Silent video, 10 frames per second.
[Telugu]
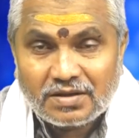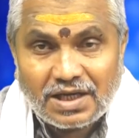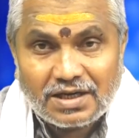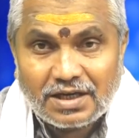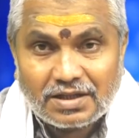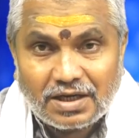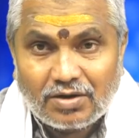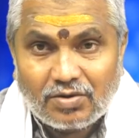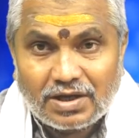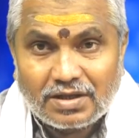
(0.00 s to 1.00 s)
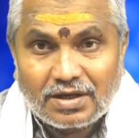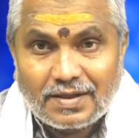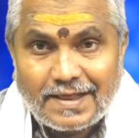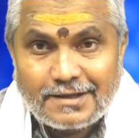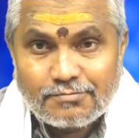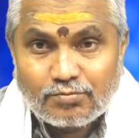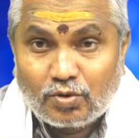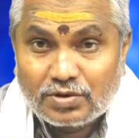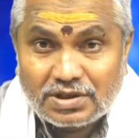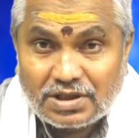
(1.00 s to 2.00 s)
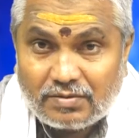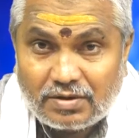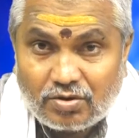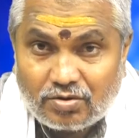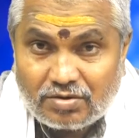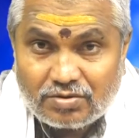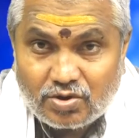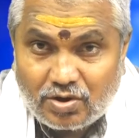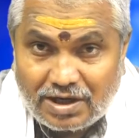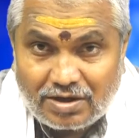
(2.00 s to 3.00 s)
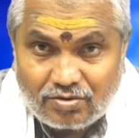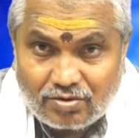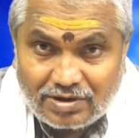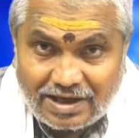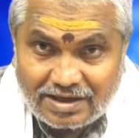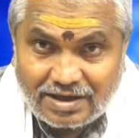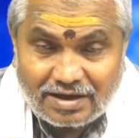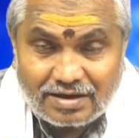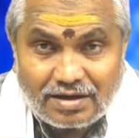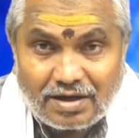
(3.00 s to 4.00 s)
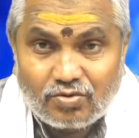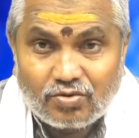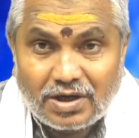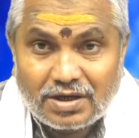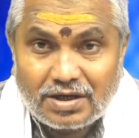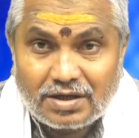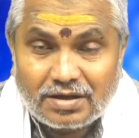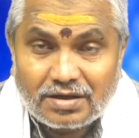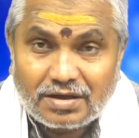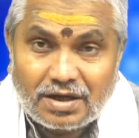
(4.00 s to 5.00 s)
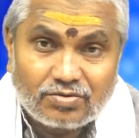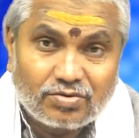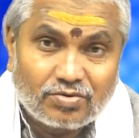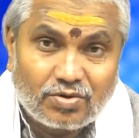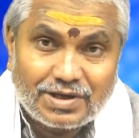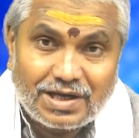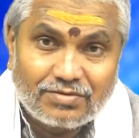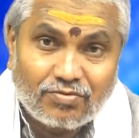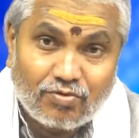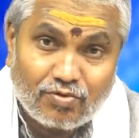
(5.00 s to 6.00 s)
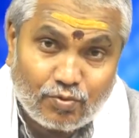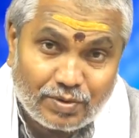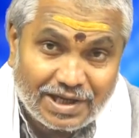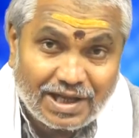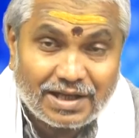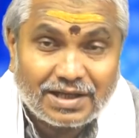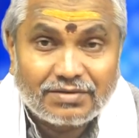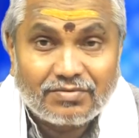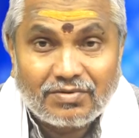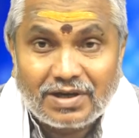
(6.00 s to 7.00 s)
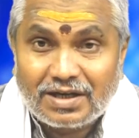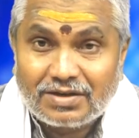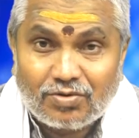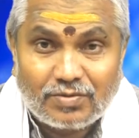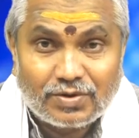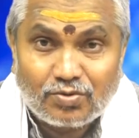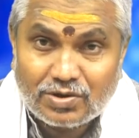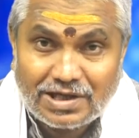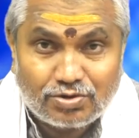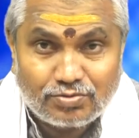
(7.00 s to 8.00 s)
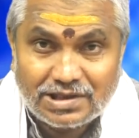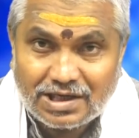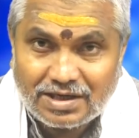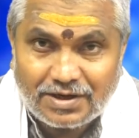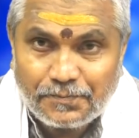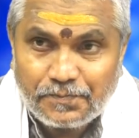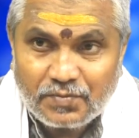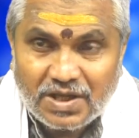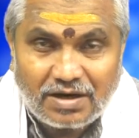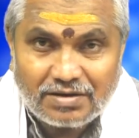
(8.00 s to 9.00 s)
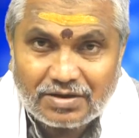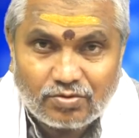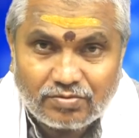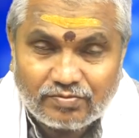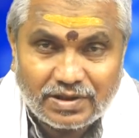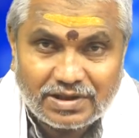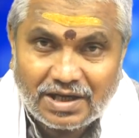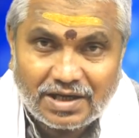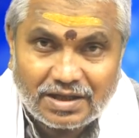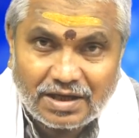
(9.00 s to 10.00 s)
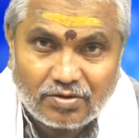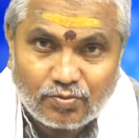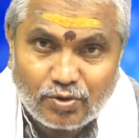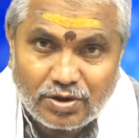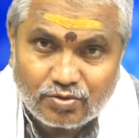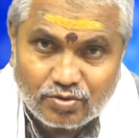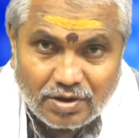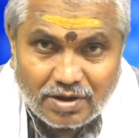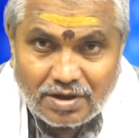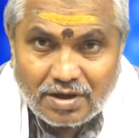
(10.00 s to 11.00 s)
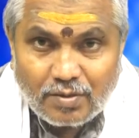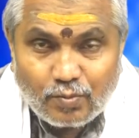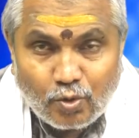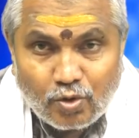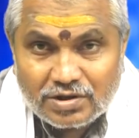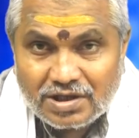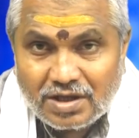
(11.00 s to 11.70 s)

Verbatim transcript: తేడా తేడాలు ఉన్నాయి కదా ముహూర్త చింతామణిలో ఉన్నటువంటి శ్లోకాలు లగ్న రాహు లగ్న రాహుతో దోషాలని ఉపనయనానికి వివాహానికి కూడా మీకు దోషాలు చూపించాయి అక్కడ కాబట్టి అది ఇతర గ్రంథాలు ఒప్పుకోలేదు ముహూర్త